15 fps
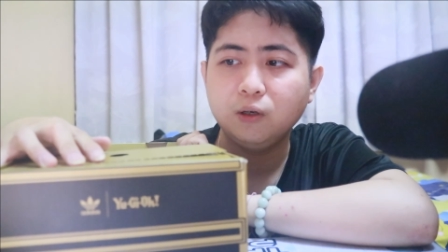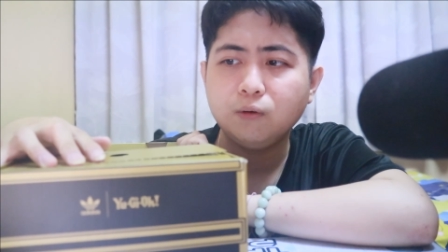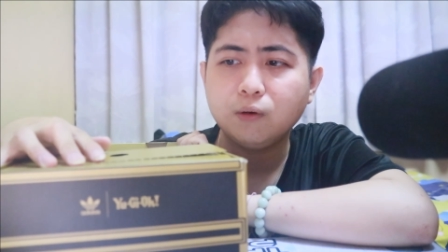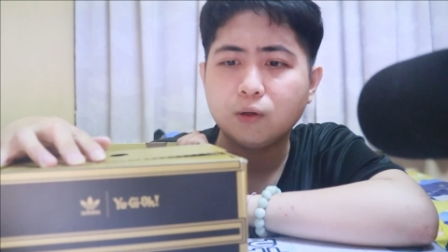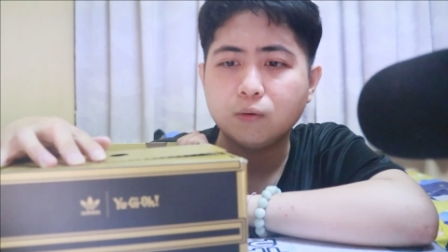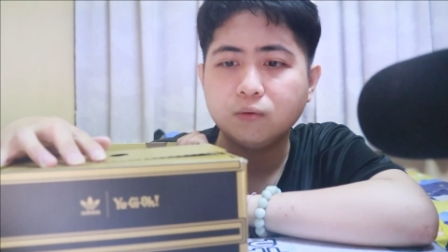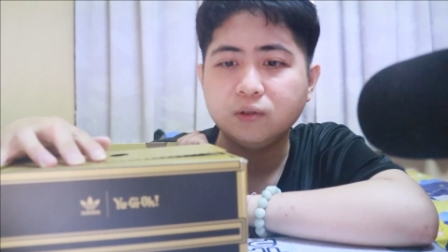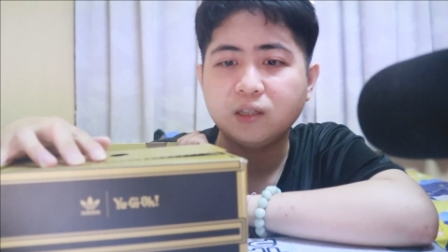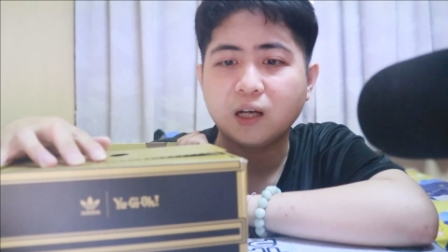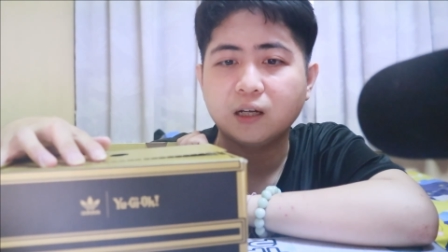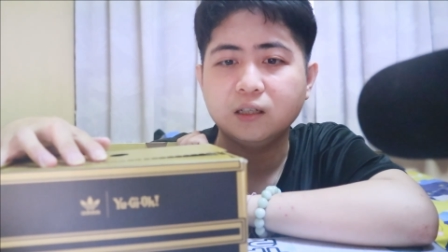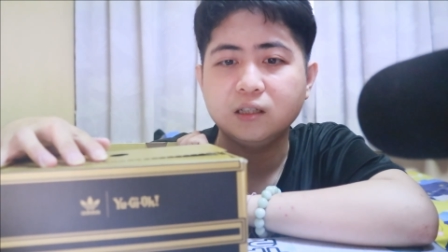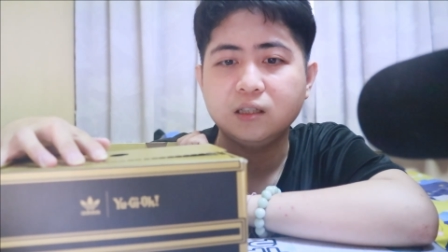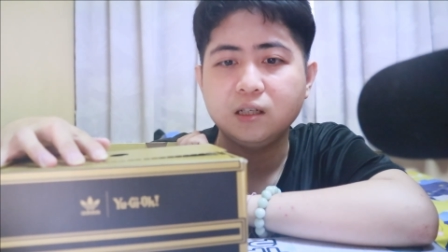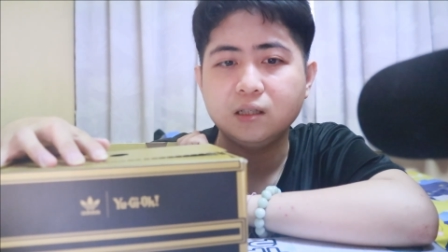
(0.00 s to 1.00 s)
因为通常
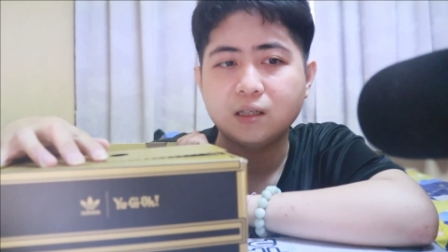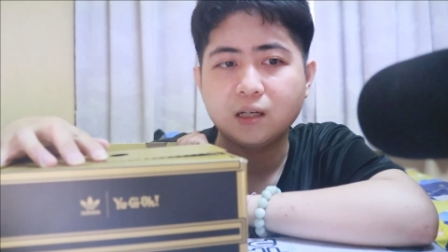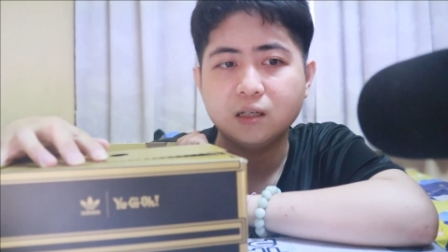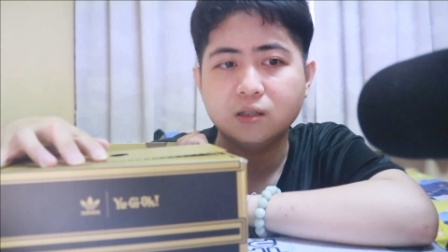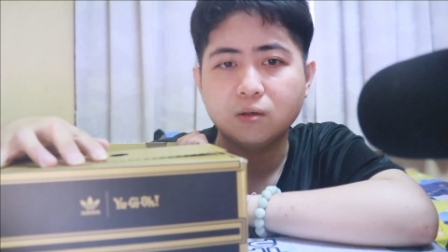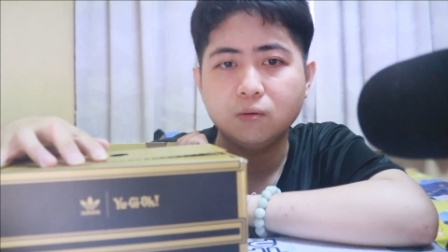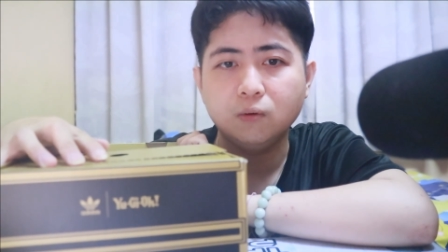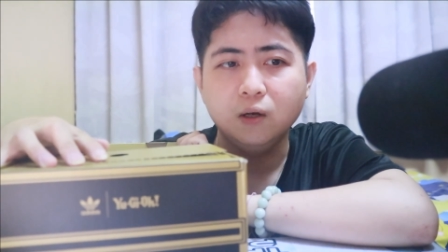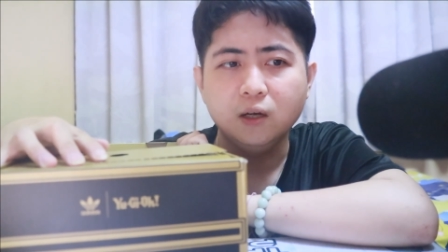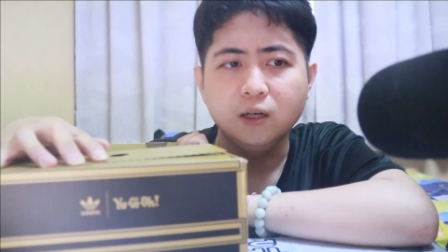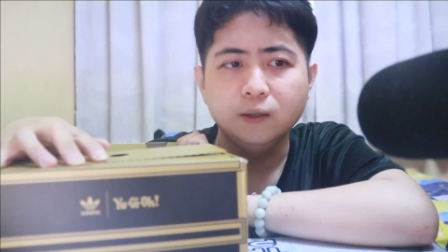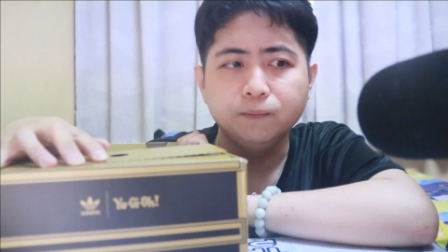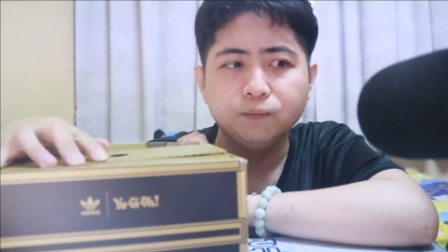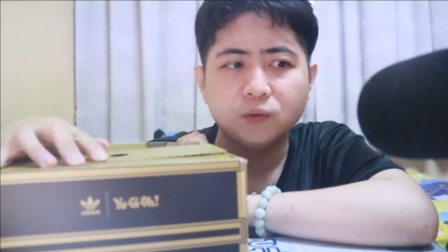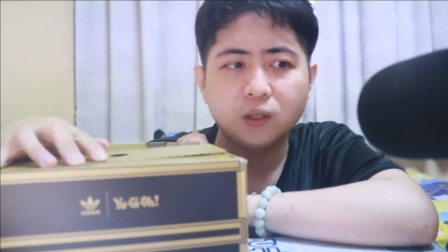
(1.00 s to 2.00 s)
呢，现在的收
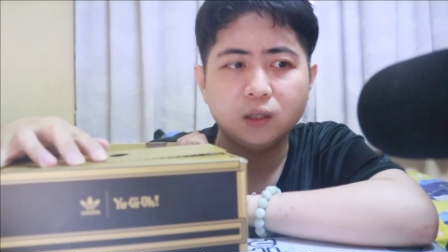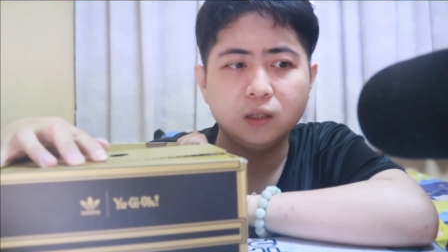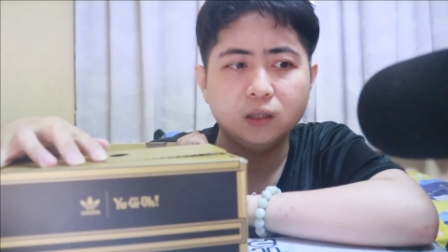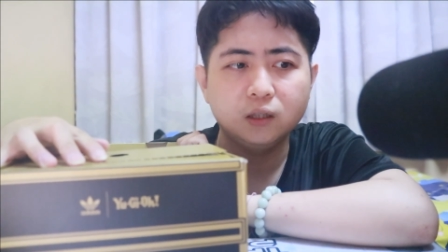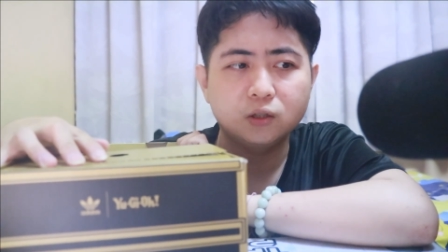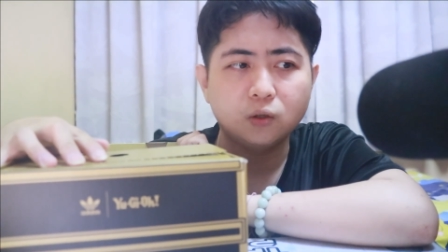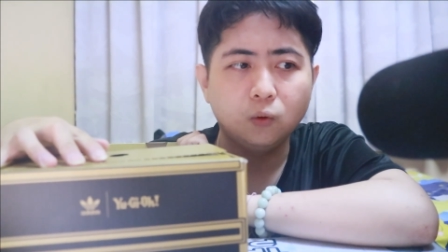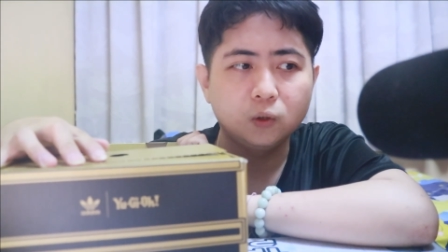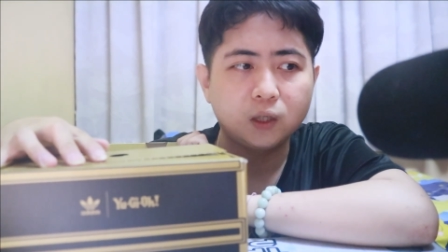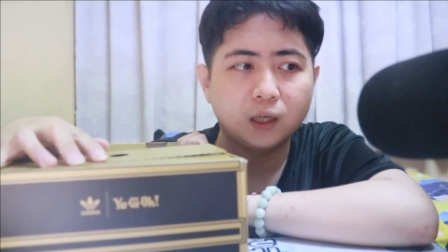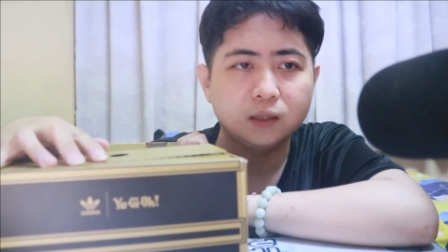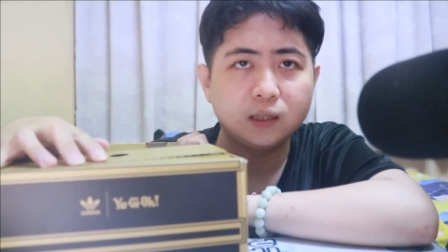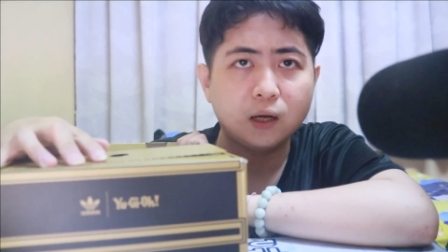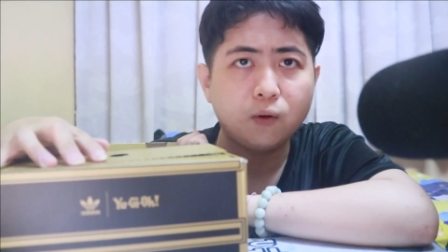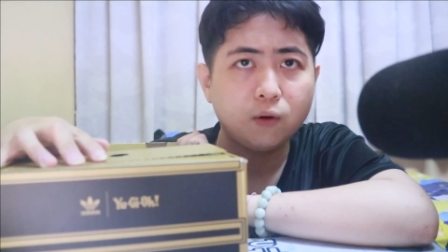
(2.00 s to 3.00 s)
的收藏
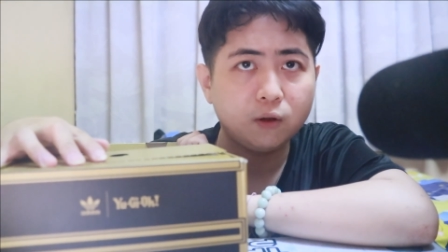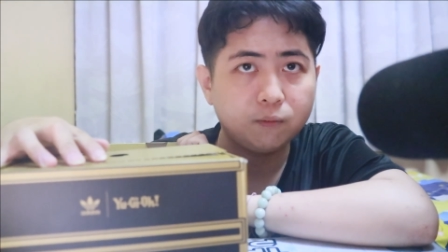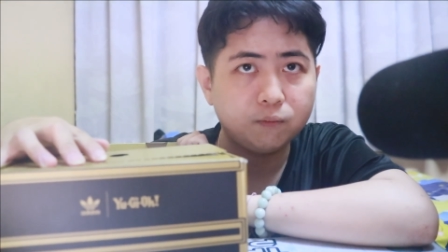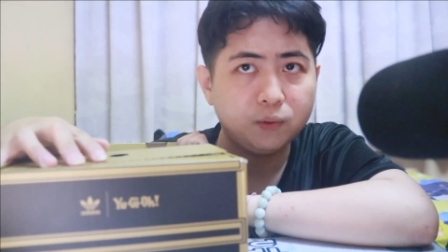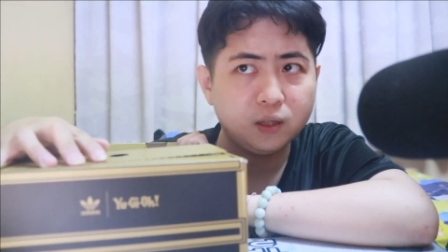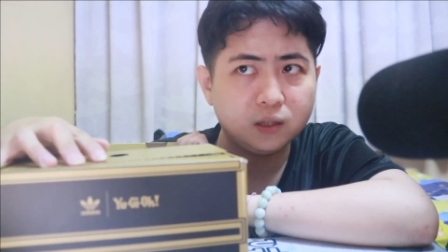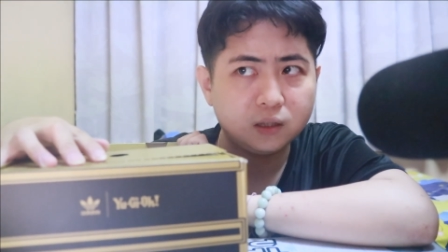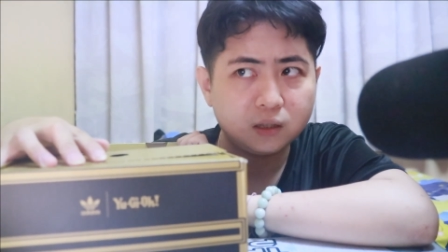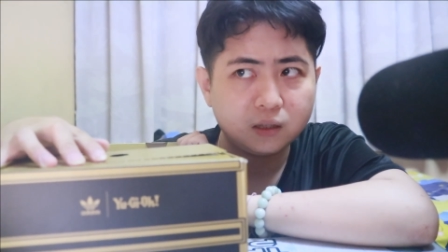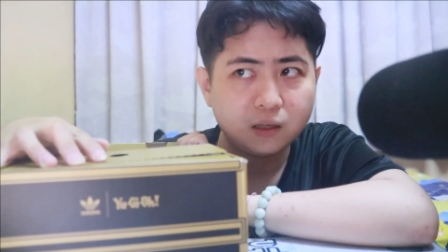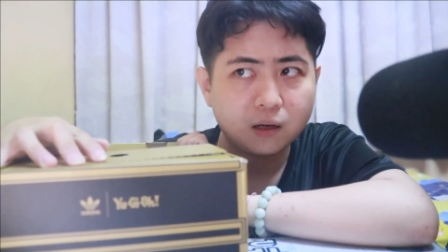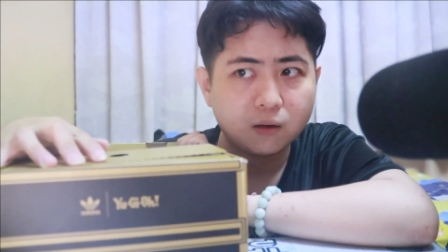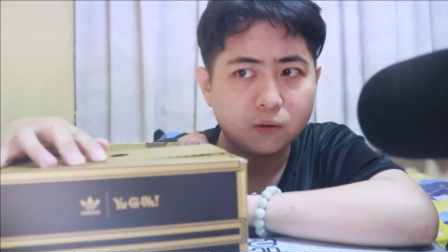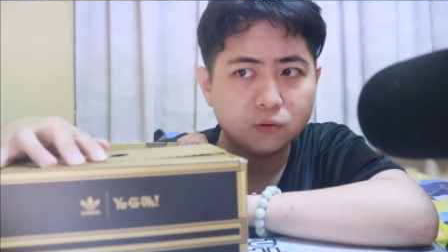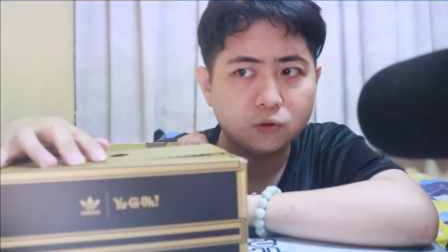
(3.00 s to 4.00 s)
家会比
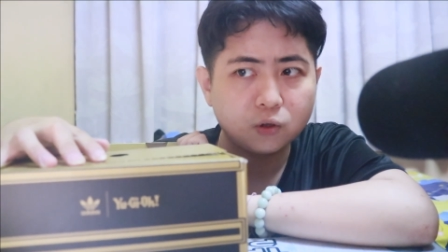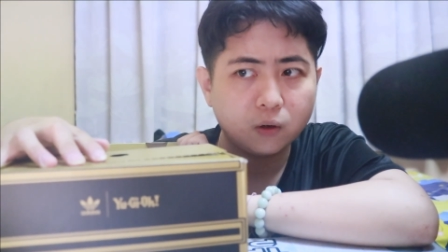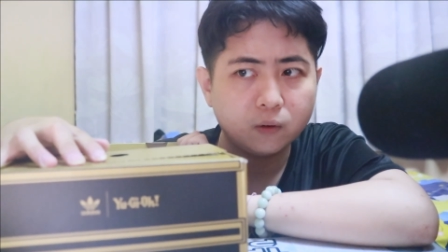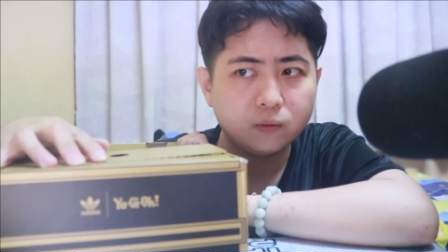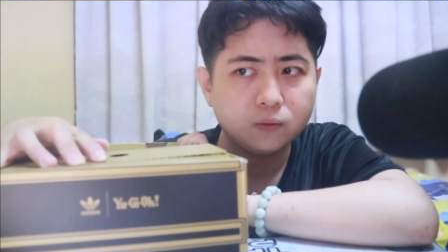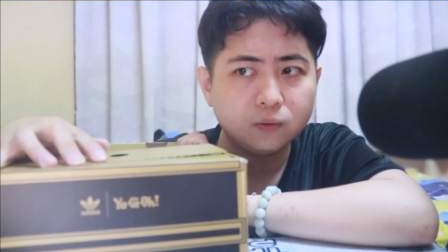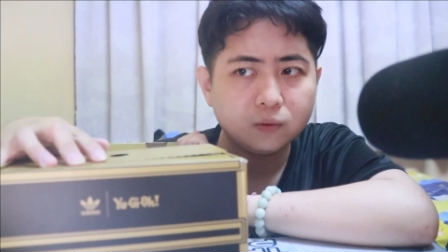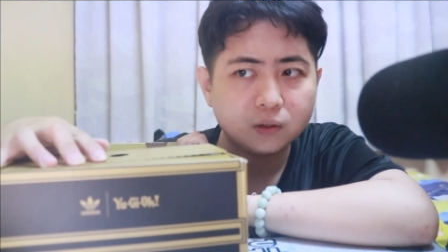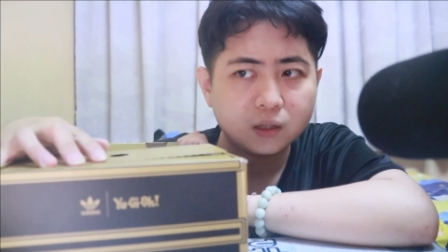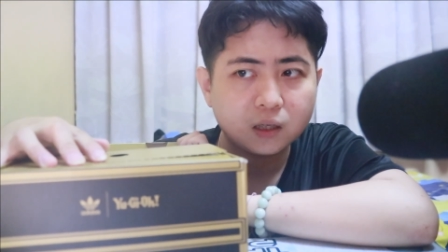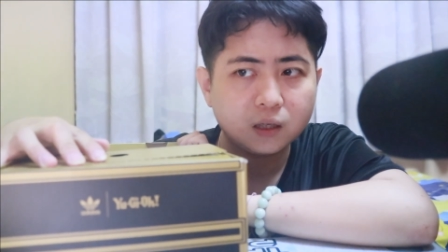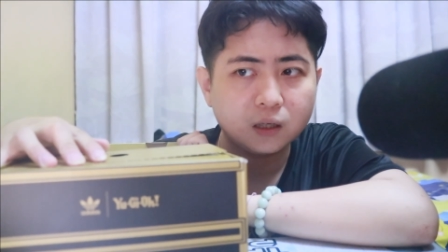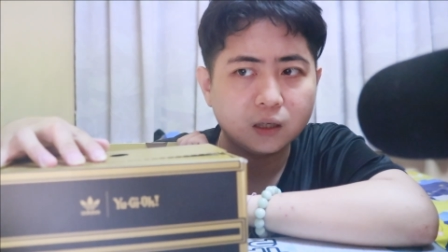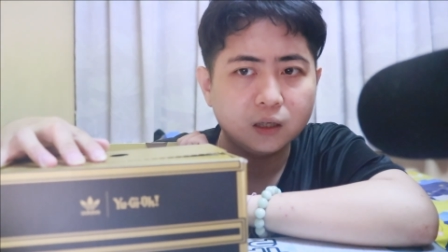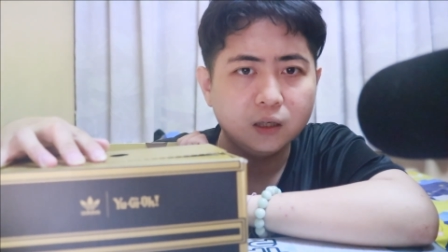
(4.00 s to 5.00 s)
较冲
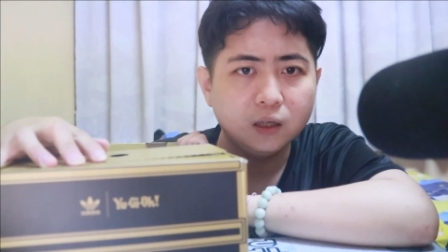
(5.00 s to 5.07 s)
着